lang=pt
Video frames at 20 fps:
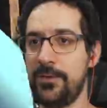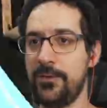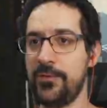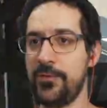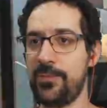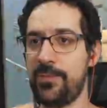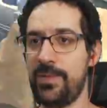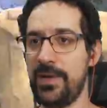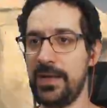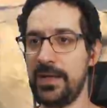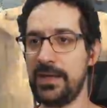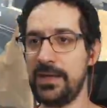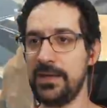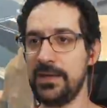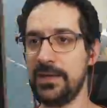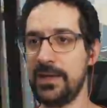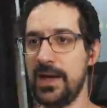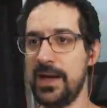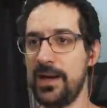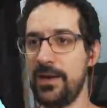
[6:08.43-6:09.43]
Spike,
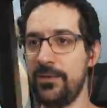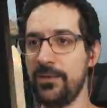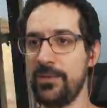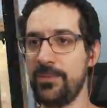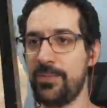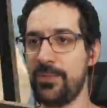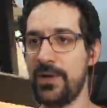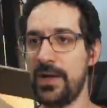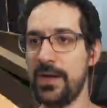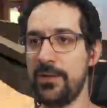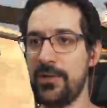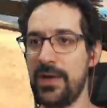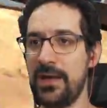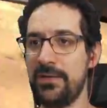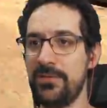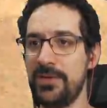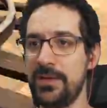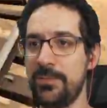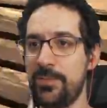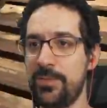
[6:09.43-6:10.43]
não empurrar o
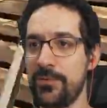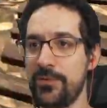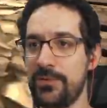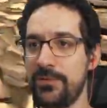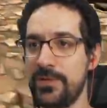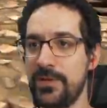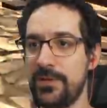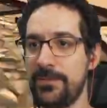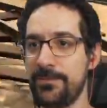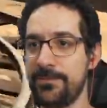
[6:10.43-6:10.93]
Heavily. Poxa vida.